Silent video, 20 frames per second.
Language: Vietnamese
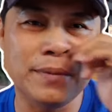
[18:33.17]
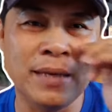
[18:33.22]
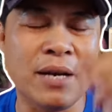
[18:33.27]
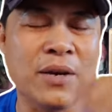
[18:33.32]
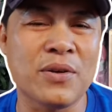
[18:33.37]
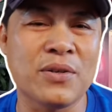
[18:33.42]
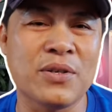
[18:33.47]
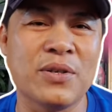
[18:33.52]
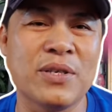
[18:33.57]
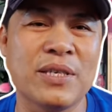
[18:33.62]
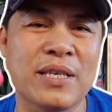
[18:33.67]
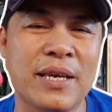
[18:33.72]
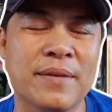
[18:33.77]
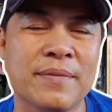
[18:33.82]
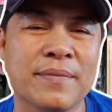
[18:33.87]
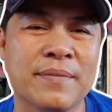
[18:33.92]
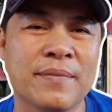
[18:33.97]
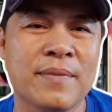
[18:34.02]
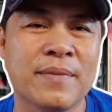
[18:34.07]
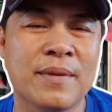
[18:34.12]
nha cô chú anh
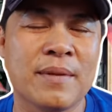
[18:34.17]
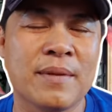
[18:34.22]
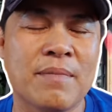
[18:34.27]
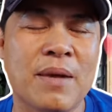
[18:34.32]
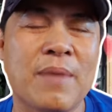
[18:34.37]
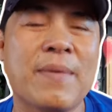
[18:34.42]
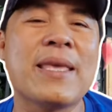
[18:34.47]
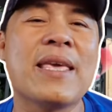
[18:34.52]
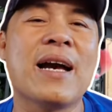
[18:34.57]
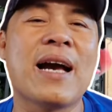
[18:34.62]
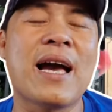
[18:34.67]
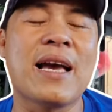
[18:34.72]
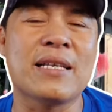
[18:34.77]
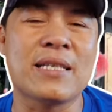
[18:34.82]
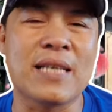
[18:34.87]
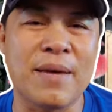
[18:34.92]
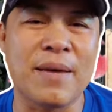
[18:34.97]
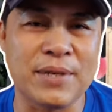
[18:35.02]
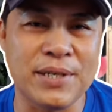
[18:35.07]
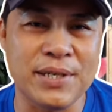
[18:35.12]
chị rồi bây giờ ai
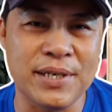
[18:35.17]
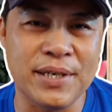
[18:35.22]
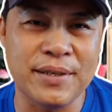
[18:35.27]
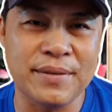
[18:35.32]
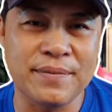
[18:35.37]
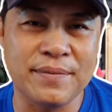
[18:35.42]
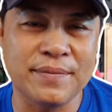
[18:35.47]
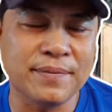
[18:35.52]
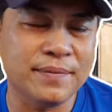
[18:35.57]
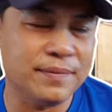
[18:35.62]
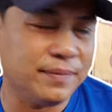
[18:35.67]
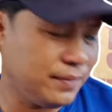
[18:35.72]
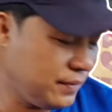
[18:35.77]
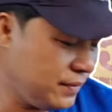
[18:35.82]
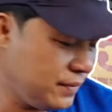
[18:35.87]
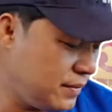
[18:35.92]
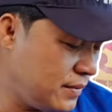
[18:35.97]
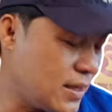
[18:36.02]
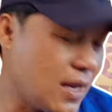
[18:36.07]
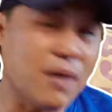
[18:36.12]
xem nữa
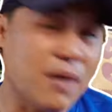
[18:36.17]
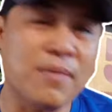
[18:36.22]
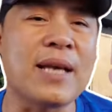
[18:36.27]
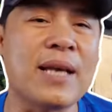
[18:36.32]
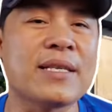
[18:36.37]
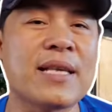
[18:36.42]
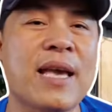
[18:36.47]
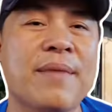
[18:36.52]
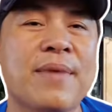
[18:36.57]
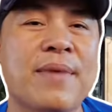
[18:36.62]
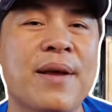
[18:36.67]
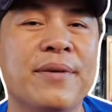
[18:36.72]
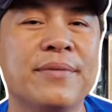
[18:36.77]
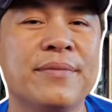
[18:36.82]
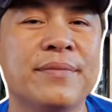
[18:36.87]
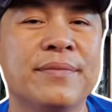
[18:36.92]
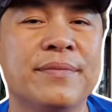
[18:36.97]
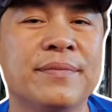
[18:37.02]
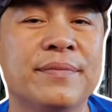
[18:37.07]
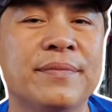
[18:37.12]
không ai xem đâu
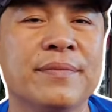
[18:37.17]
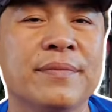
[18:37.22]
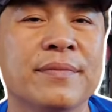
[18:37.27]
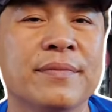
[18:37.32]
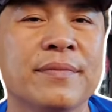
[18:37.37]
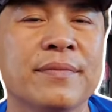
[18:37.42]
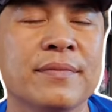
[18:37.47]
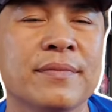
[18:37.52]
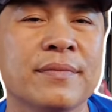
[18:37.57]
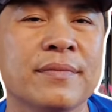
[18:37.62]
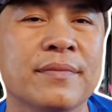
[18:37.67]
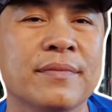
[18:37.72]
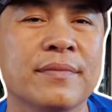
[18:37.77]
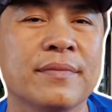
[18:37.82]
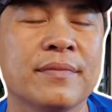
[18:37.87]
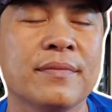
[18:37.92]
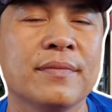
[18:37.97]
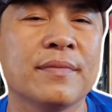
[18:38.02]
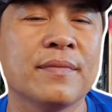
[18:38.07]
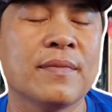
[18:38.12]

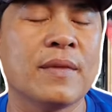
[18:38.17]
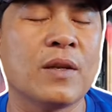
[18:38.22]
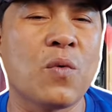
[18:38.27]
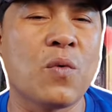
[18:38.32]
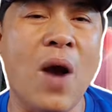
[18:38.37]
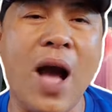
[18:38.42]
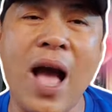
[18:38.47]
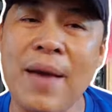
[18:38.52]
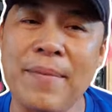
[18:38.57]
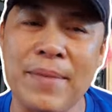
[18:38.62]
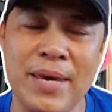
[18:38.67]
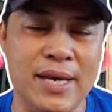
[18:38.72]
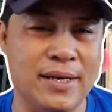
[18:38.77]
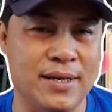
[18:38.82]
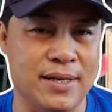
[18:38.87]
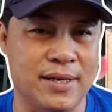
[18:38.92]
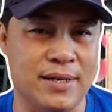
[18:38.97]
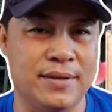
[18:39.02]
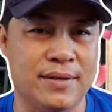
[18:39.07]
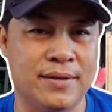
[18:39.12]
ừ, quá biết
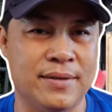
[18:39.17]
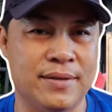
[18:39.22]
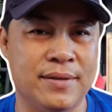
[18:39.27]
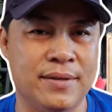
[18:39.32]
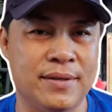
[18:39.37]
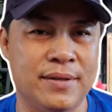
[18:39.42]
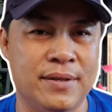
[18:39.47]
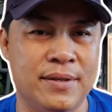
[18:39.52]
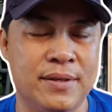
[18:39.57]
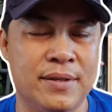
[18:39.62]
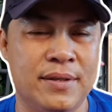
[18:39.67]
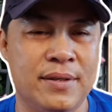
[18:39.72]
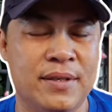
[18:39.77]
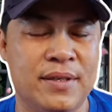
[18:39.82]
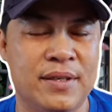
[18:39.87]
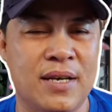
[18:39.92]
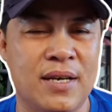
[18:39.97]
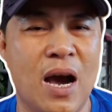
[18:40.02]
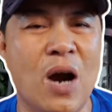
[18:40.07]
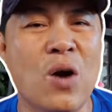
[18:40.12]
rồi
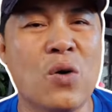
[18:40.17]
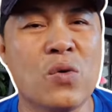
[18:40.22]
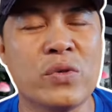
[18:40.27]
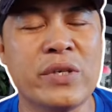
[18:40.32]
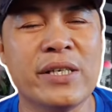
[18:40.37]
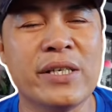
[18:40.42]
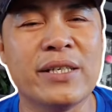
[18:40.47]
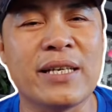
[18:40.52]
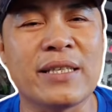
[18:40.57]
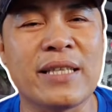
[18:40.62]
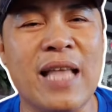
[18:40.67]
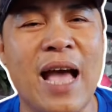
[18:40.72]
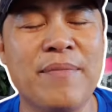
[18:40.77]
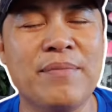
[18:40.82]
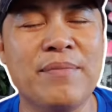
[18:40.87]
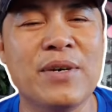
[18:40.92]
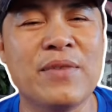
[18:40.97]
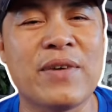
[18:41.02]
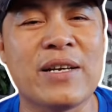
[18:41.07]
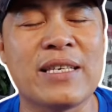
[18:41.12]
hầu như là
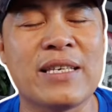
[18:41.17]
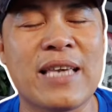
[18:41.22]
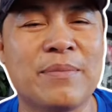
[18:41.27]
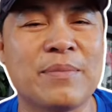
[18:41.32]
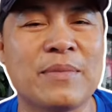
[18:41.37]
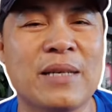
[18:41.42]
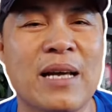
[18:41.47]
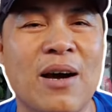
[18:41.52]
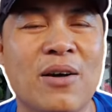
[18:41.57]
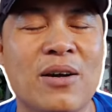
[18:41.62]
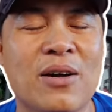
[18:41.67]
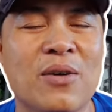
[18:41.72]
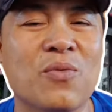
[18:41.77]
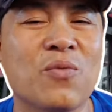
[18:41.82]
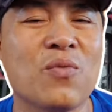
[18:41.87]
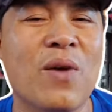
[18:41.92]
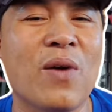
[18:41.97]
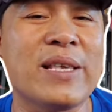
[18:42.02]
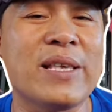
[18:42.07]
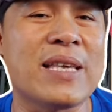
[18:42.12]
80 phần trăm là họ đã
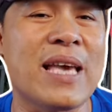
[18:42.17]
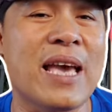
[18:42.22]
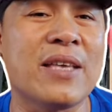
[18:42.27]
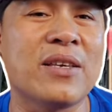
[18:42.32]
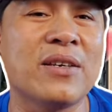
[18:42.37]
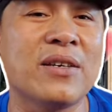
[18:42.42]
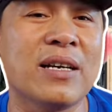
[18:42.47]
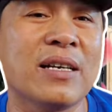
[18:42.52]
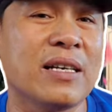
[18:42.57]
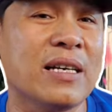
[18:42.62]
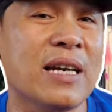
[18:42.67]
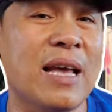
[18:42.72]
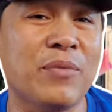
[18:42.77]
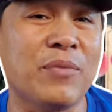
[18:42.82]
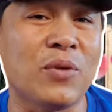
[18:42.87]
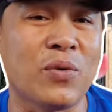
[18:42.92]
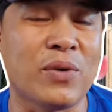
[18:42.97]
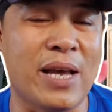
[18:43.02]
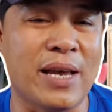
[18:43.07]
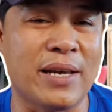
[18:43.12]
cũng quay xe với đó cái đám
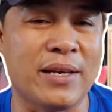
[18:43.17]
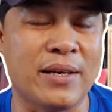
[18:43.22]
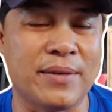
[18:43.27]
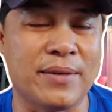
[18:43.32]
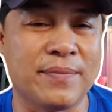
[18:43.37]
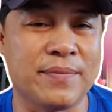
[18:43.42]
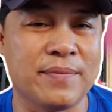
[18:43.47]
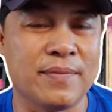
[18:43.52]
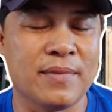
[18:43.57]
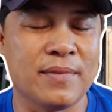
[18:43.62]
tụi này rồi